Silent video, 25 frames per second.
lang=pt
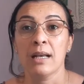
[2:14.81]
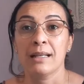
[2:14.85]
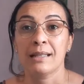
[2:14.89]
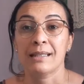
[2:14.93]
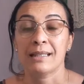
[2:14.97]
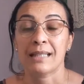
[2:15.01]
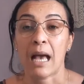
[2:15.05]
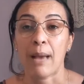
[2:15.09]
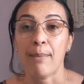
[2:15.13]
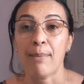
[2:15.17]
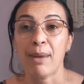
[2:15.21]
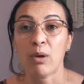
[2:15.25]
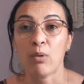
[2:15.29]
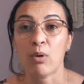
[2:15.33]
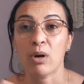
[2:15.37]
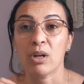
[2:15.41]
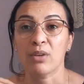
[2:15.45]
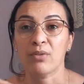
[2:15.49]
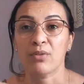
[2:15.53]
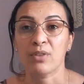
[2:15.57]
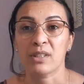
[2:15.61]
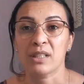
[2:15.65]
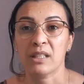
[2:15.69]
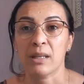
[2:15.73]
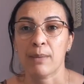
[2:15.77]
Sabe
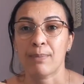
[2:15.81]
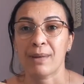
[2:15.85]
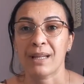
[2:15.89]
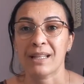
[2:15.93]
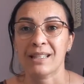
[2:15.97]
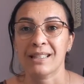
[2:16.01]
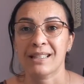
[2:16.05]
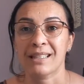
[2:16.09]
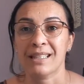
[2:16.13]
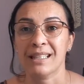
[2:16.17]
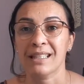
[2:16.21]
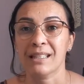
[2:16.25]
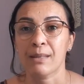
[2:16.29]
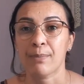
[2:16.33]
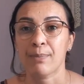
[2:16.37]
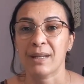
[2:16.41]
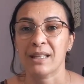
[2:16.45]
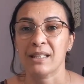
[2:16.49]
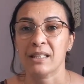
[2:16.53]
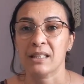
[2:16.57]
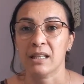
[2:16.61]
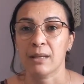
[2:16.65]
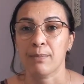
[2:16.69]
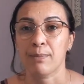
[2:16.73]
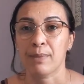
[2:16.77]
quando você precisa,
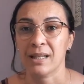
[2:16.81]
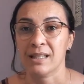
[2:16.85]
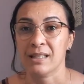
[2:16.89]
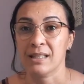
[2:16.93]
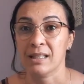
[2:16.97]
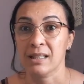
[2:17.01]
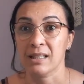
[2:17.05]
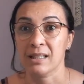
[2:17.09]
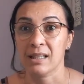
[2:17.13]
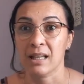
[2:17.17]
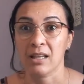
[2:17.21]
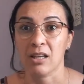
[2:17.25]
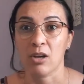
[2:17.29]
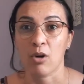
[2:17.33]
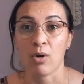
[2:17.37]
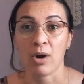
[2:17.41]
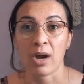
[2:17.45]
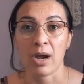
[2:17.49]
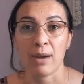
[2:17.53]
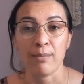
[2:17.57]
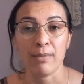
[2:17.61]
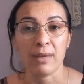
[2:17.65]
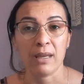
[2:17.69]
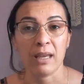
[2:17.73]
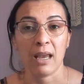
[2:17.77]
precisa, precisa? E eu
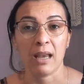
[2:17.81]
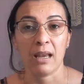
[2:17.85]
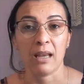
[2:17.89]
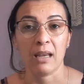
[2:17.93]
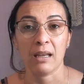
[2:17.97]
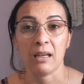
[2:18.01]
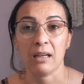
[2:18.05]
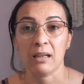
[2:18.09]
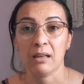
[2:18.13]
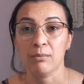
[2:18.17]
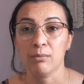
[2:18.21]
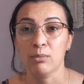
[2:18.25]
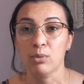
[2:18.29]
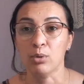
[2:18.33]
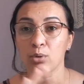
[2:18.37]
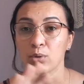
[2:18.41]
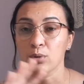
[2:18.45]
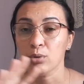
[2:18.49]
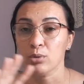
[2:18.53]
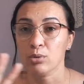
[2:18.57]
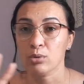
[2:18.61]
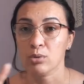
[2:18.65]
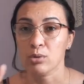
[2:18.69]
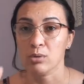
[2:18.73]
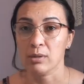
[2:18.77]
caminhei
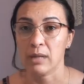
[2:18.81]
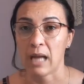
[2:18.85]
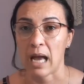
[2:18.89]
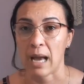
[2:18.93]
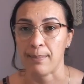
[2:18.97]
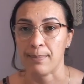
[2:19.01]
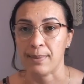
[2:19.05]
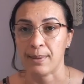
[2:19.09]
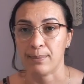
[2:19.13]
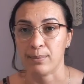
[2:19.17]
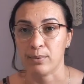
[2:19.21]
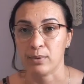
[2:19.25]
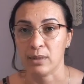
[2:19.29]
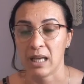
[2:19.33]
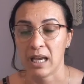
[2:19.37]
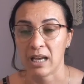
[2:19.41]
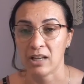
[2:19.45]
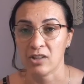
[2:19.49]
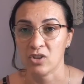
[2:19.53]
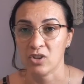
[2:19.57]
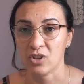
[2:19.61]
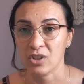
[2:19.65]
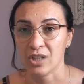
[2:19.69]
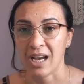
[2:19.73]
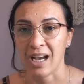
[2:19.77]
muitos lugares para poder
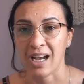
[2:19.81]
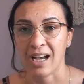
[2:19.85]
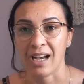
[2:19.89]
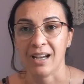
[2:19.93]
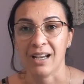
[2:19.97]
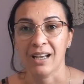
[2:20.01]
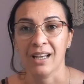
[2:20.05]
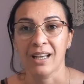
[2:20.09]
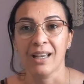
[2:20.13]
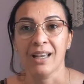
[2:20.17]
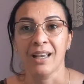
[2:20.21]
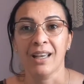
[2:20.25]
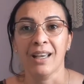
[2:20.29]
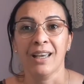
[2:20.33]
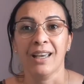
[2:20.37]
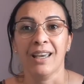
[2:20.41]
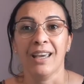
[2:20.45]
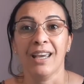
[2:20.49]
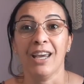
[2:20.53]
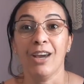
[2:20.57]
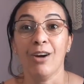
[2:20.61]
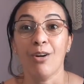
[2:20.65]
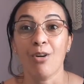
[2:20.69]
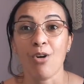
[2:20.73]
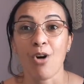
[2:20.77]
achar.
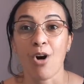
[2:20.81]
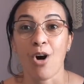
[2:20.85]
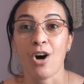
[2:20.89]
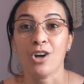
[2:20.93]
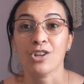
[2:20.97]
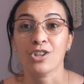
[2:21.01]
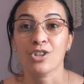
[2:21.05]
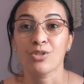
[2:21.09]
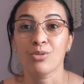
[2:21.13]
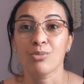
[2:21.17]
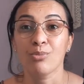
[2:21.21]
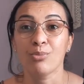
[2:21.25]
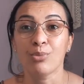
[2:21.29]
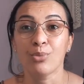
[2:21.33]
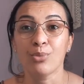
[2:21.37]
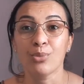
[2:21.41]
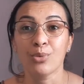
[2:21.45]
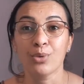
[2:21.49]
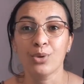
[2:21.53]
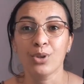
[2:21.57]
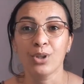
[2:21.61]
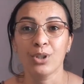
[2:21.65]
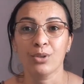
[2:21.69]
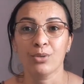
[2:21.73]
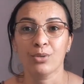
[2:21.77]
Eu gosto
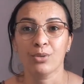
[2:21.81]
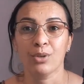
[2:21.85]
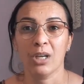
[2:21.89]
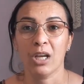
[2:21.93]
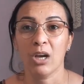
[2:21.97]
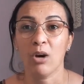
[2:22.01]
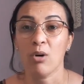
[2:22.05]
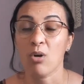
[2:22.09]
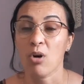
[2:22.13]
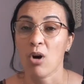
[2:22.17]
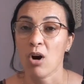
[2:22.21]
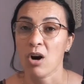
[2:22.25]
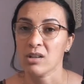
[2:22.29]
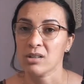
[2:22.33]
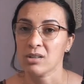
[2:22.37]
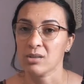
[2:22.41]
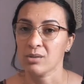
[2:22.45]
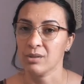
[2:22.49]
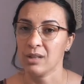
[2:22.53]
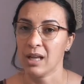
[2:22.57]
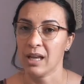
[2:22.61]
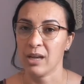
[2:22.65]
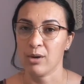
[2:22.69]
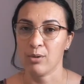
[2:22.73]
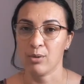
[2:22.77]
muito, eu
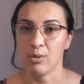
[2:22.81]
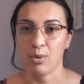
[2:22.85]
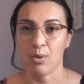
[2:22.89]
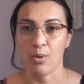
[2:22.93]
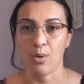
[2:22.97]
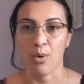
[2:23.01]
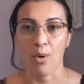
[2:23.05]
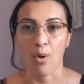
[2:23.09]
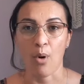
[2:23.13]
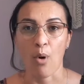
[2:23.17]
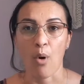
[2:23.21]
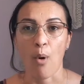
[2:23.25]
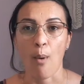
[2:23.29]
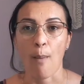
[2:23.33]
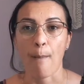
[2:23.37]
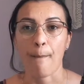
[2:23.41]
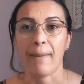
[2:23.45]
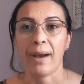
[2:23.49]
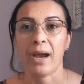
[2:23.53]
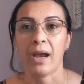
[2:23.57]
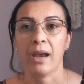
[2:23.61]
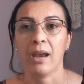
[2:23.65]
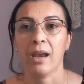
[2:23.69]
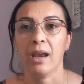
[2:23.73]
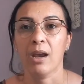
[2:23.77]
gosto da
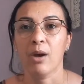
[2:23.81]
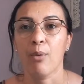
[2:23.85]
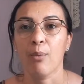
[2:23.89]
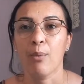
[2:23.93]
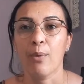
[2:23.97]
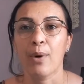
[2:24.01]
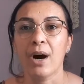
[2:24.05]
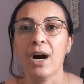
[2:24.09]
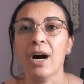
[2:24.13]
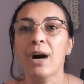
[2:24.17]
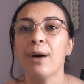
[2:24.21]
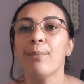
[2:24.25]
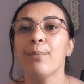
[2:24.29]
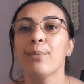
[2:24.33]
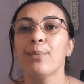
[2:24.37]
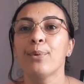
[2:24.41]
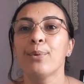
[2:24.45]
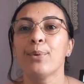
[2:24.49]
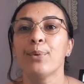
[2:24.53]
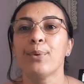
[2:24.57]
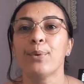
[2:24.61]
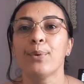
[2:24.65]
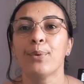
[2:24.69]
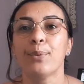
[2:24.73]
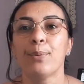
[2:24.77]
Euroroma, eu
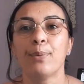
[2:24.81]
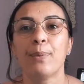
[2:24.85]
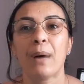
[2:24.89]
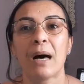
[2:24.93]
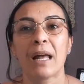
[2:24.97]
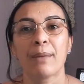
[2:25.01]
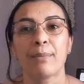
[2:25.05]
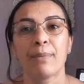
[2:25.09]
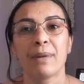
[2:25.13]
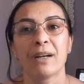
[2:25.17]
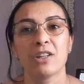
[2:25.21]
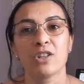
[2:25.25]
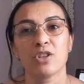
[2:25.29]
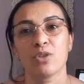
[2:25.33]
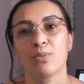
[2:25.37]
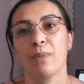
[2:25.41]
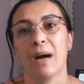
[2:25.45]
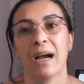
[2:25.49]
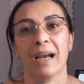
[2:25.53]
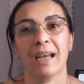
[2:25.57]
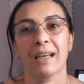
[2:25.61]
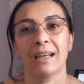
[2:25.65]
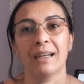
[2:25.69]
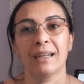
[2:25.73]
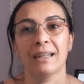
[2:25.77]
amo o barbante
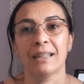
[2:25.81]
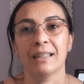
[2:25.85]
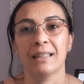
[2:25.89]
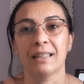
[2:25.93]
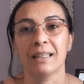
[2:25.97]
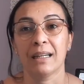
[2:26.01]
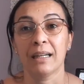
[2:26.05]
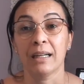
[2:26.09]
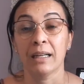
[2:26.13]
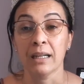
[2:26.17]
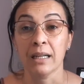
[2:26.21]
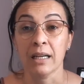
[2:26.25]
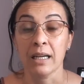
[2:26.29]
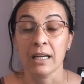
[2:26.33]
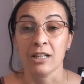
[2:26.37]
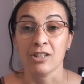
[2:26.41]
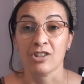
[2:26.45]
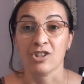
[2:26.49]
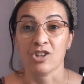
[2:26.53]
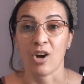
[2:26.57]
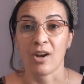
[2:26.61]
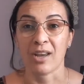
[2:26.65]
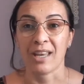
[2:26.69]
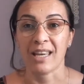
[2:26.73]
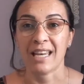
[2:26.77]
bacana.
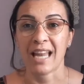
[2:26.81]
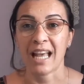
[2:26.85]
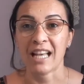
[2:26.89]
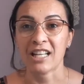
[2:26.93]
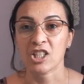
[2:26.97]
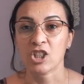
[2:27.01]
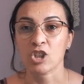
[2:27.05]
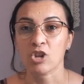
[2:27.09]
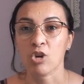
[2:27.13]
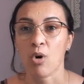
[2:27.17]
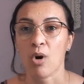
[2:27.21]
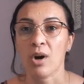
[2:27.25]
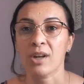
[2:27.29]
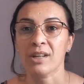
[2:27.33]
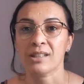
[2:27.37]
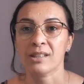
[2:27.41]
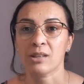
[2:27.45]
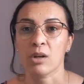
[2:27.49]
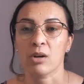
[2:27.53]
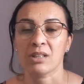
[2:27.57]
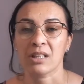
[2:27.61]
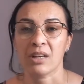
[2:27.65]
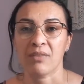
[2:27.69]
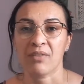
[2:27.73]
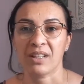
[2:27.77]
Só que nas cores
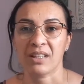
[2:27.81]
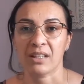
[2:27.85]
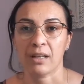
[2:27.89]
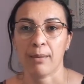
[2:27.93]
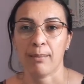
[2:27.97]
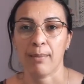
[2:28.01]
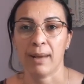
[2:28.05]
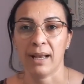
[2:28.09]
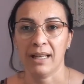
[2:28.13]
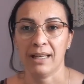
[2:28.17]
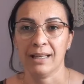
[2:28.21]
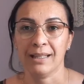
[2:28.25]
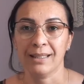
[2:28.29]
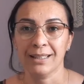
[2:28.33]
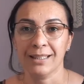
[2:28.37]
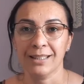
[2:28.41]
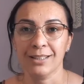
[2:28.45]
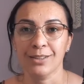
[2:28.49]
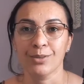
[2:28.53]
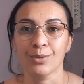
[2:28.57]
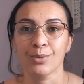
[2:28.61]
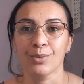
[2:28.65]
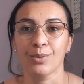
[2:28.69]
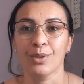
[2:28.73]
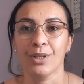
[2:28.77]
que eu estava
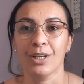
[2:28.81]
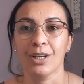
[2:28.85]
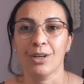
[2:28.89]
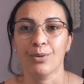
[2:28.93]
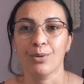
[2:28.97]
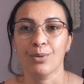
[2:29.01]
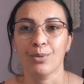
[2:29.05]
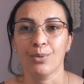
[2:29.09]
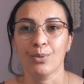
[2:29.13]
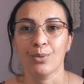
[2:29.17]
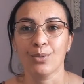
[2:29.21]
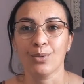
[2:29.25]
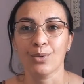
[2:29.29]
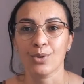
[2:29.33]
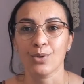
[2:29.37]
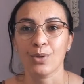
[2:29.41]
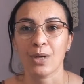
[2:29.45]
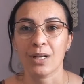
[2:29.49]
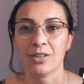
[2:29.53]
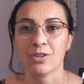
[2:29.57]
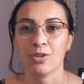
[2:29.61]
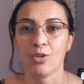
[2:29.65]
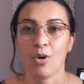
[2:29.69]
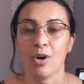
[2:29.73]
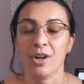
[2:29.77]
trabalhando, eu uso
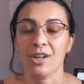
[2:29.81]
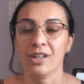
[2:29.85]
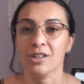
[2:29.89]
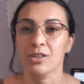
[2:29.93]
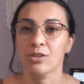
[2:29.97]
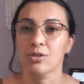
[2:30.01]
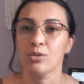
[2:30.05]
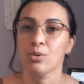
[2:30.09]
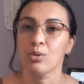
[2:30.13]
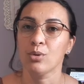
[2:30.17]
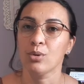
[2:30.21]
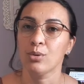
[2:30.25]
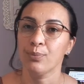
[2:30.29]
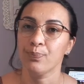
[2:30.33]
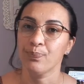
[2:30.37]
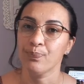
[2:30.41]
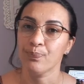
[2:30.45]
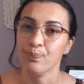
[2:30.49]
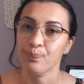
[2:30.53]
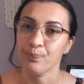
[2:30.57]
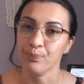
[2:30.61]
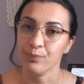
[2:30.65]
as cores do,